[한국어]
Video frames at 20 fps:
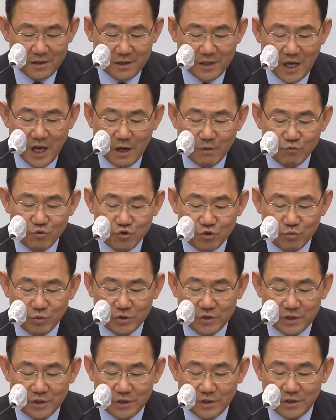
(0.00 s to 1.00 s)
다음
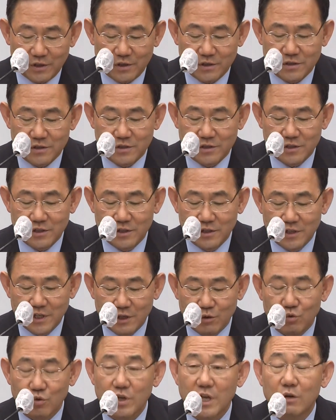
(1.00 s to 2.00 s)
주부터
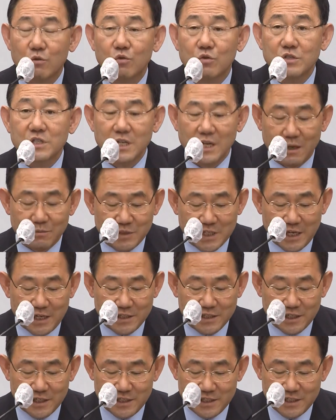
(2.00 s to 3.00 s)
정기국회 국정감사
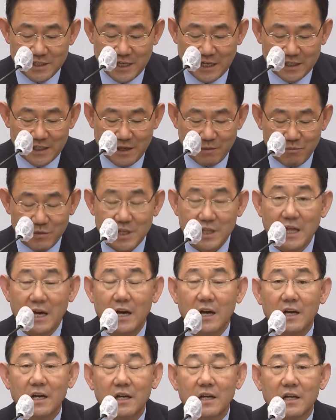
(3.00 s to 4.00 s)
일정이
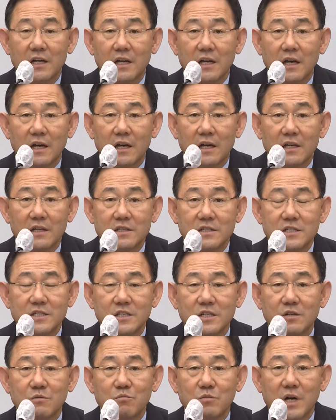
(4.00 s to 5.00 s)
시작됩니다. 아,
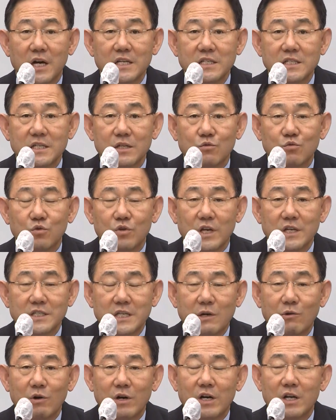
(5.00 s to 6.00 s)
지금까지 국회
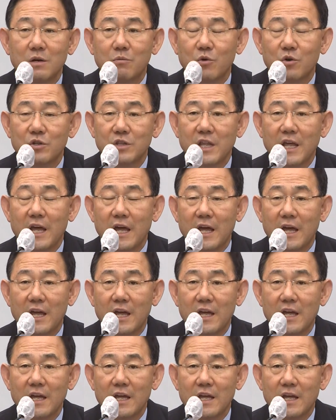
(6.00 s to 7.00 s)
상황을 볼때
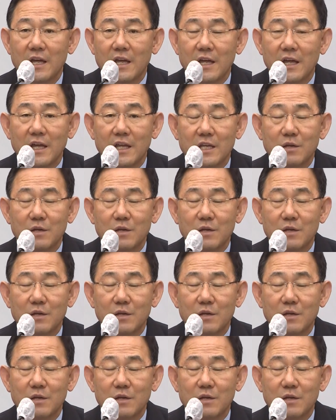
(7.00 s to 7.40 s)
예,